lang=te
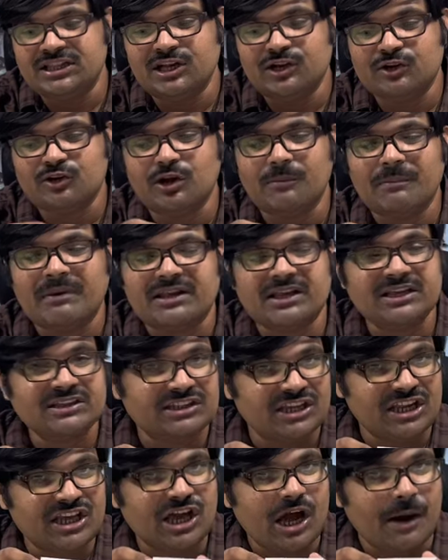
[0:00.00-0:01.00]
దీంట్లో మనకి
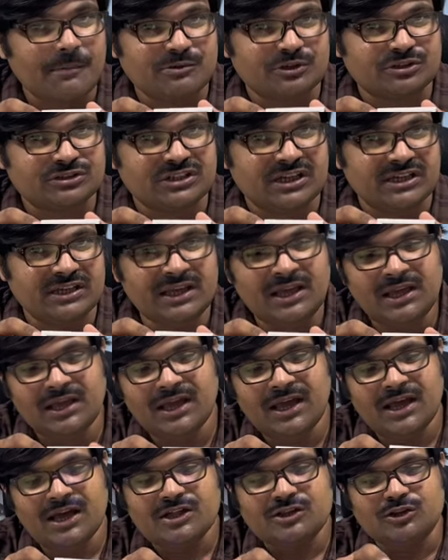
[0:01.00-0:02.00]
త్రీ కాప్స్ వస్తాయి
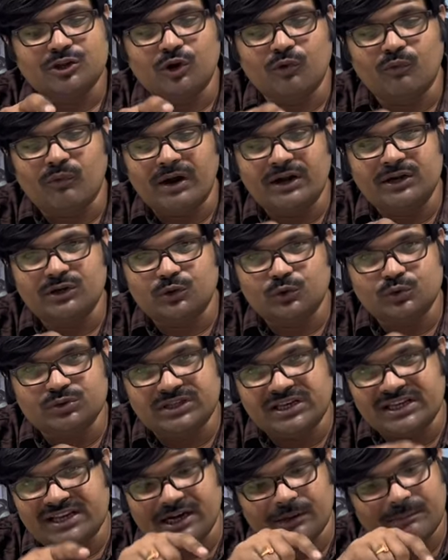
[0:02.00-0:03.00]
సో వన్ టూ
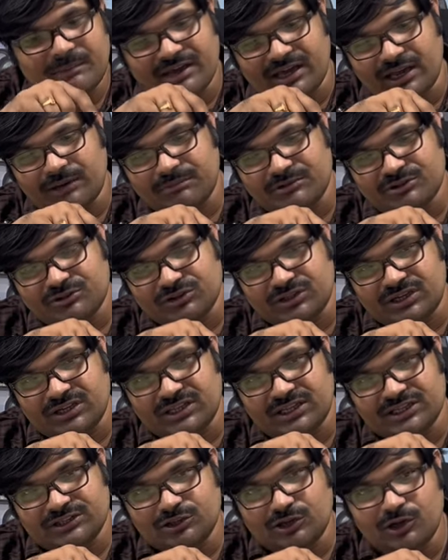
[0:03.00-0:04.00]
త్రీ ఇక్కడ మీకు కనిపిస్తుంది
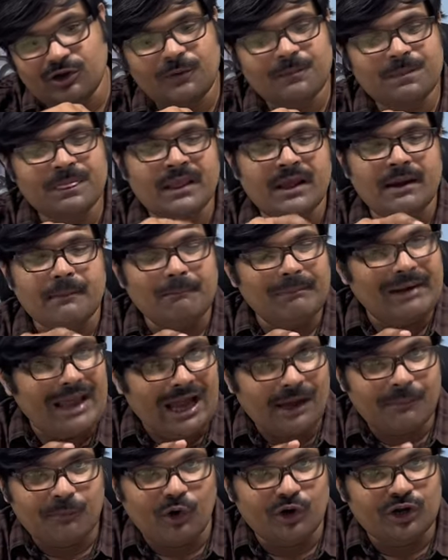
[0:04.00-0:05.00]
కదా ఇందులో
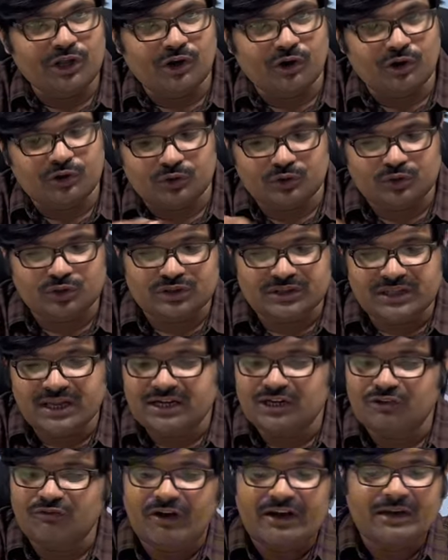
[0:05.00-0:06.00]
బ్లాక్ బాడీ ఒకటి ఉంటుంది
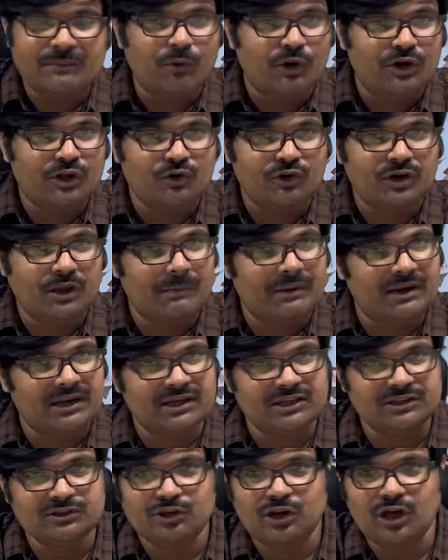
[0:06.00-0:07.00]
అండ్ వైట్ బాడీ కూడా
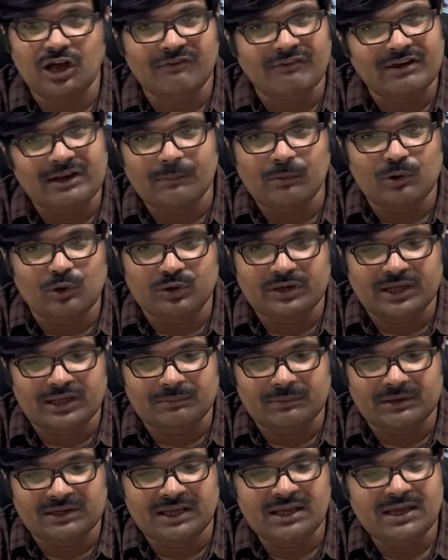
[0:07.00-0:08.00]
మనకి ఇందులో అవైలబుల్ ఉంటాయి
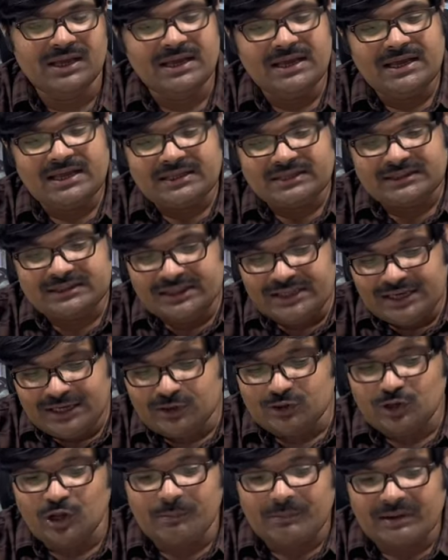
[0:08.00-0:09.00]
అనమాట
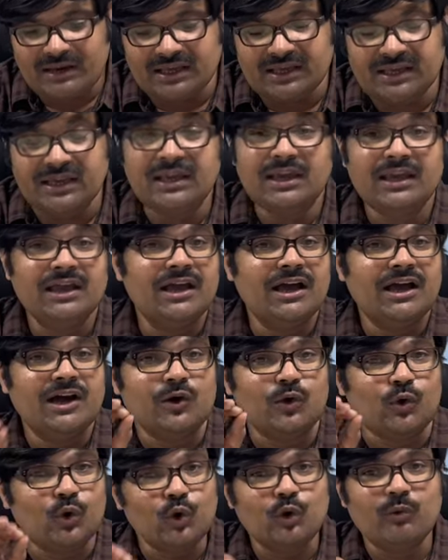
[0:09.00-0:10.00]
దీంట్లో మనకి
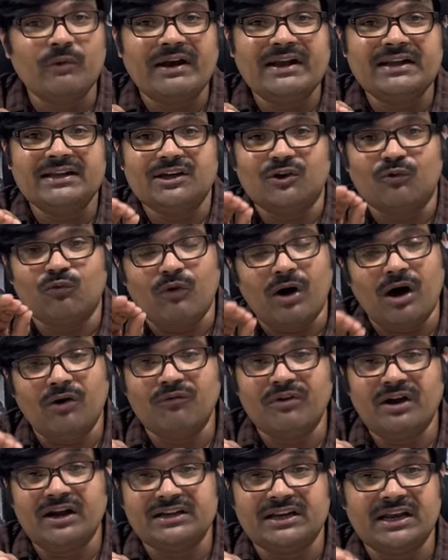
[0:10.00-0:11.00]
కూల్ వైట్
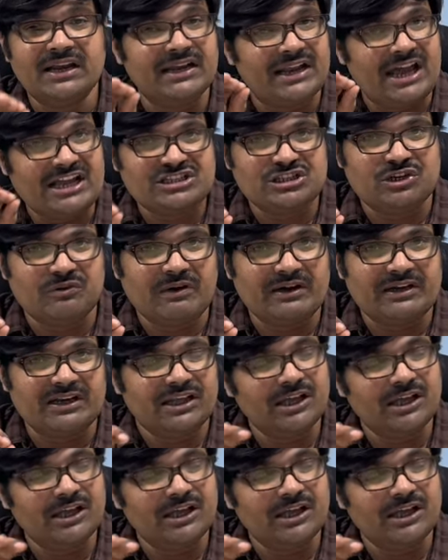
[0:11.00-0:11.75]
వామ్ వైట్ అండ్ న్యాచురల్ వైట్